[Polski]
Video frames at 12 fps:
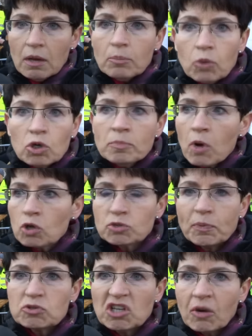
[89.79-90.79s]
Mój mąż
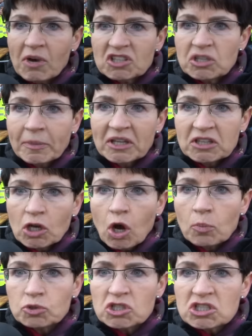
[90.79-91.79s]
był działaczem
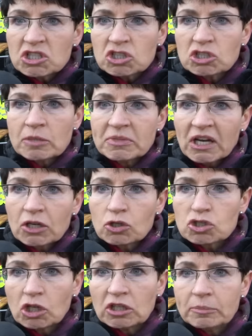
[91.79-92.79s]
antykomunistycznym,
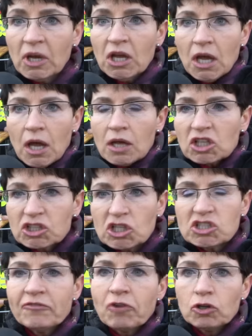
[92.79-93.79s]
nagrodzonym
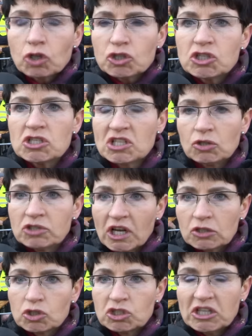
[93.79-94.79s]
krzyżem wolności i
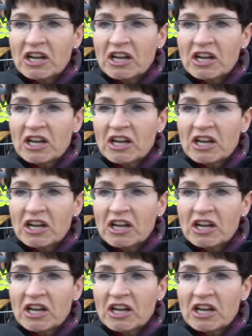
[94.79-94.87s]
solidarności.